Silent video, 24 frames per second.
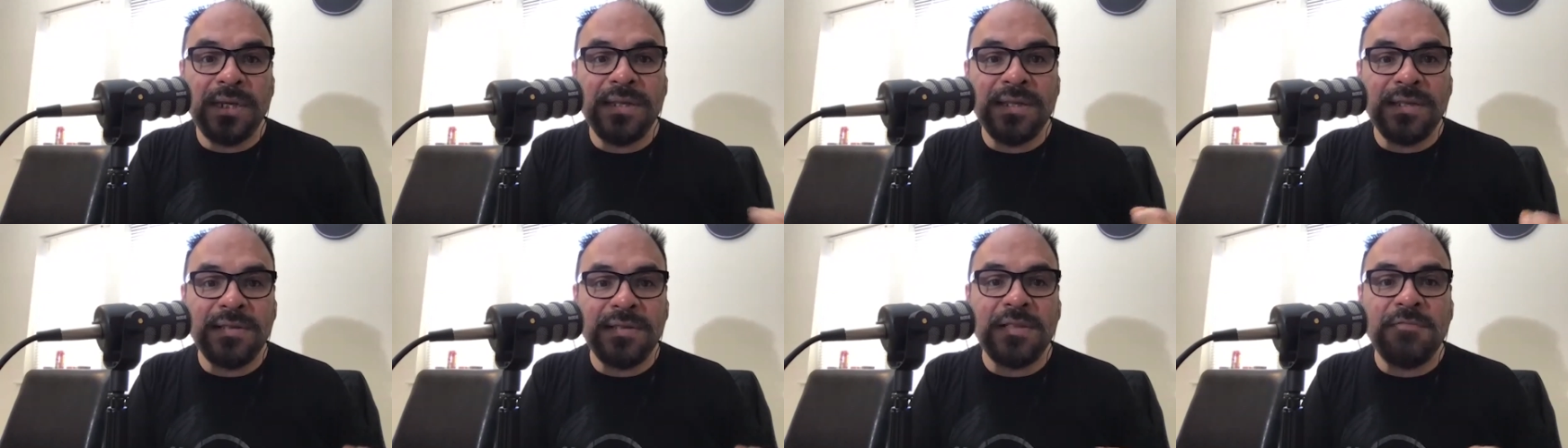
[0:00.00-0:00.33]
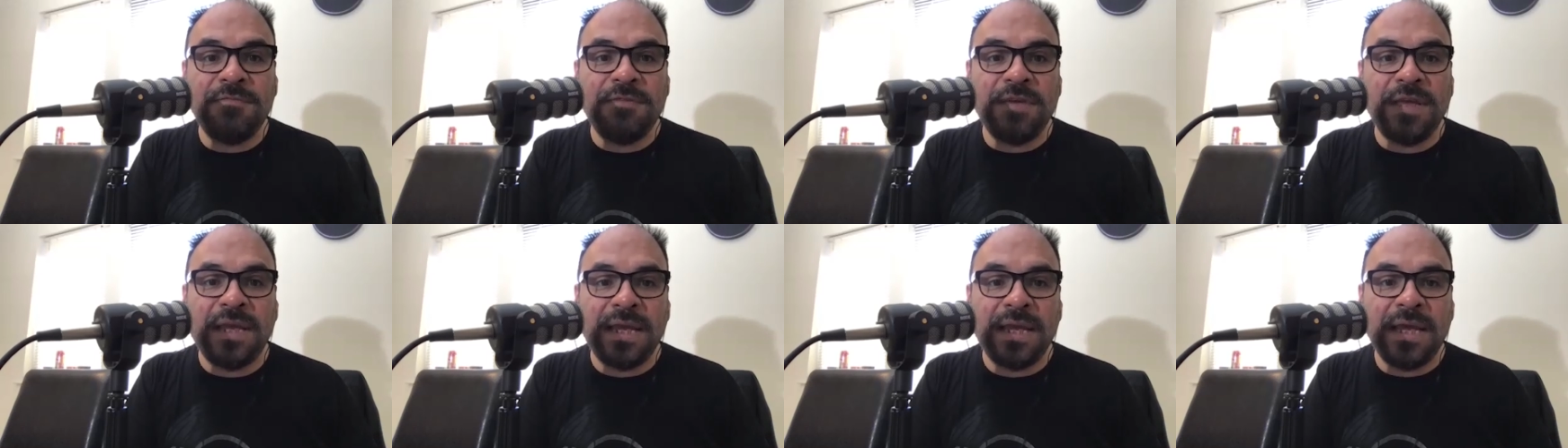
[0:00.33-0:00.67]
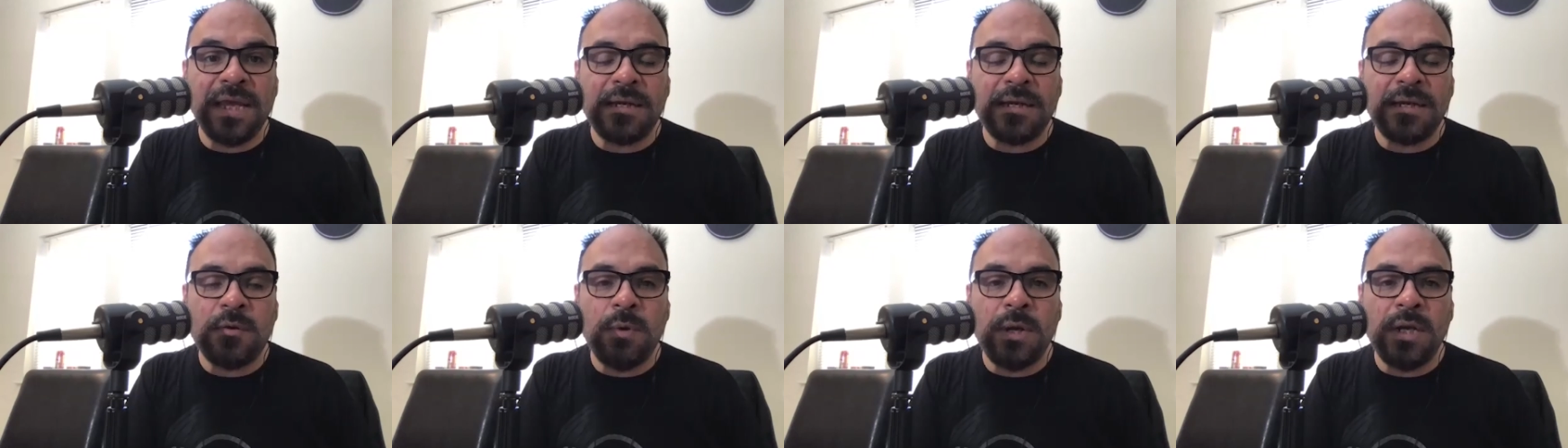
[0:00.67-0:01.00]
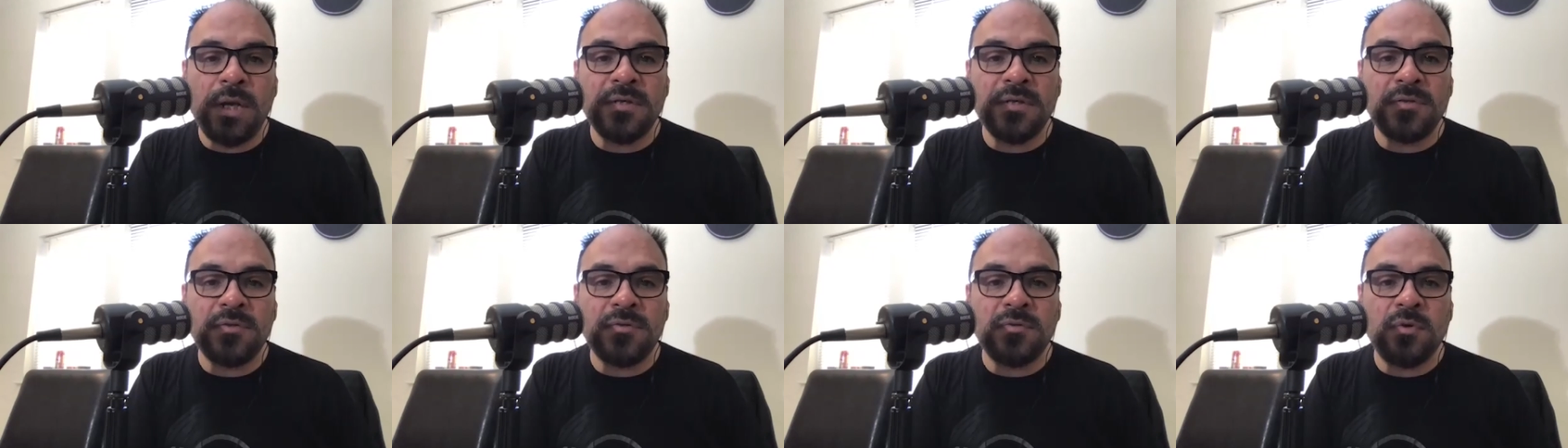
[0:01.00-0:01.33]
identificar
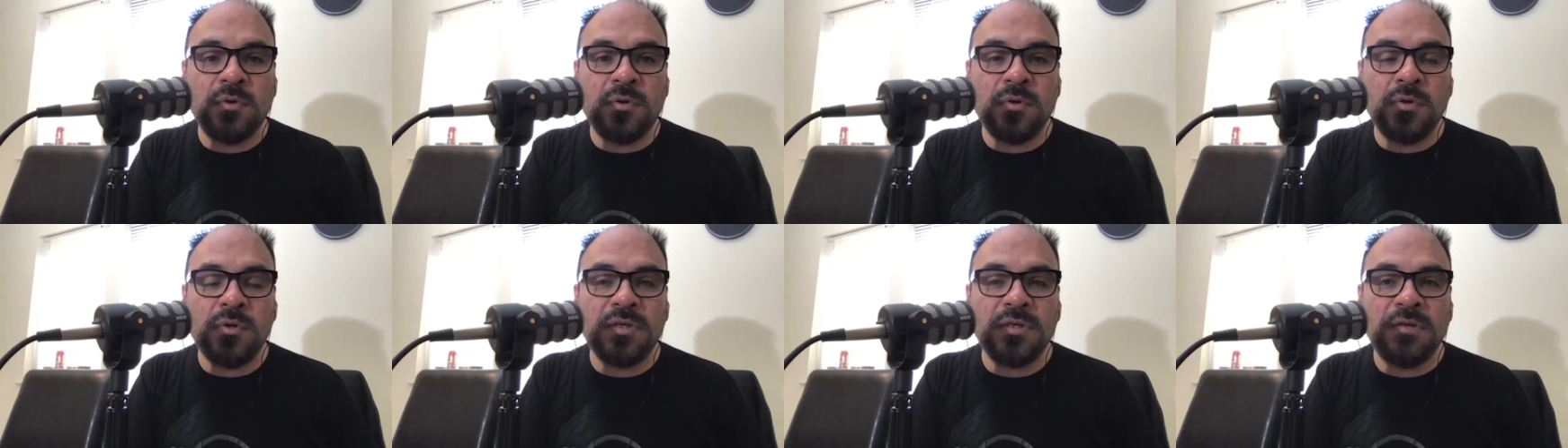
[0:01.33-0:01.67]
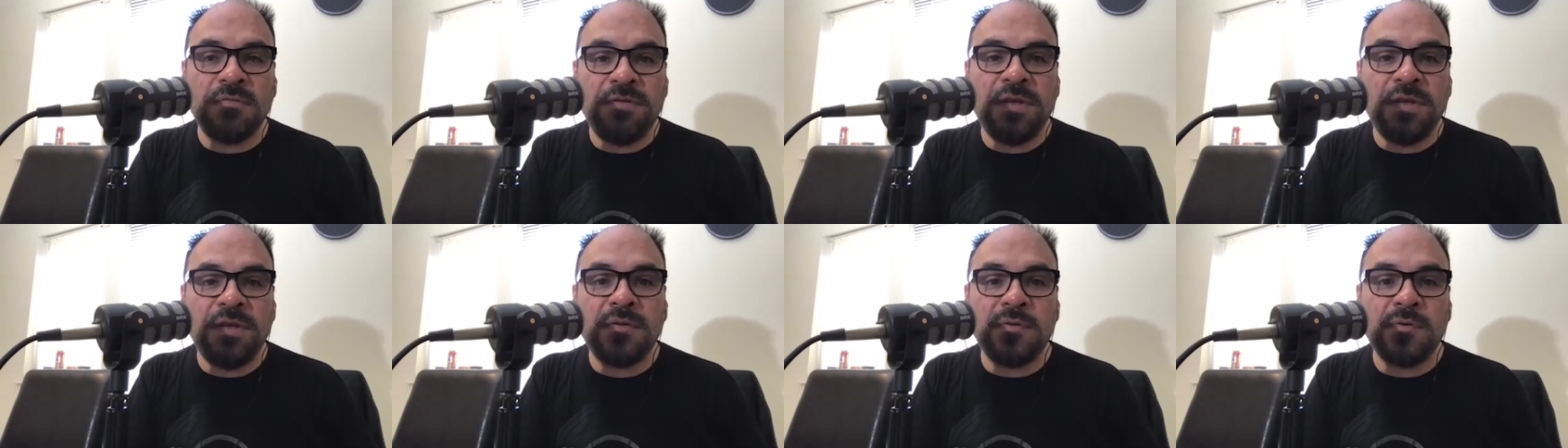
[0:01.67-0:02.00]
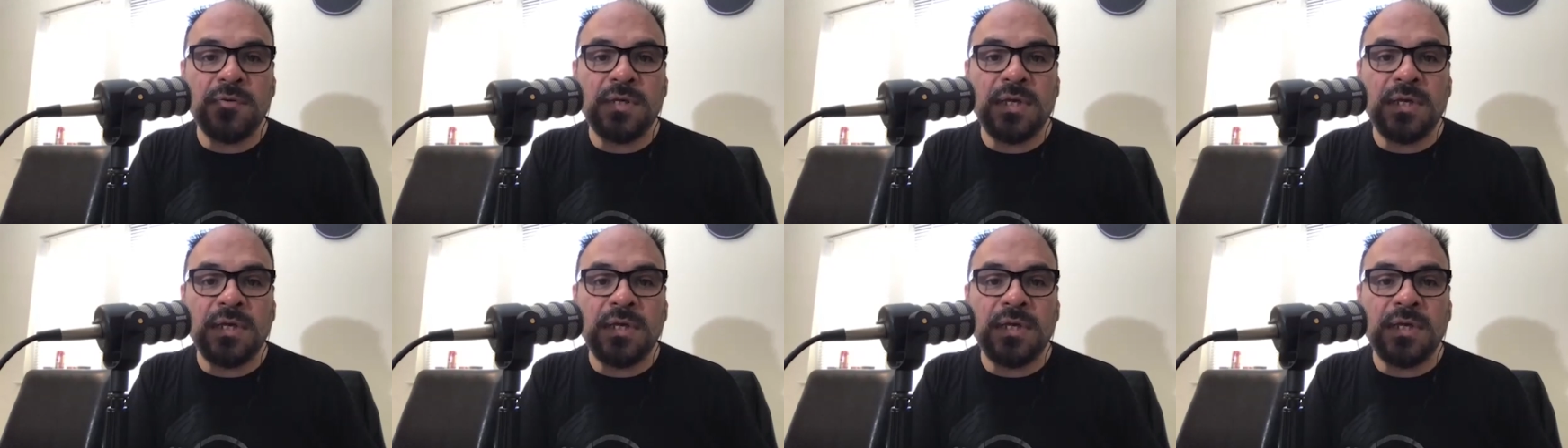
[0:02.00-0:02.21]
cuáles son los efectos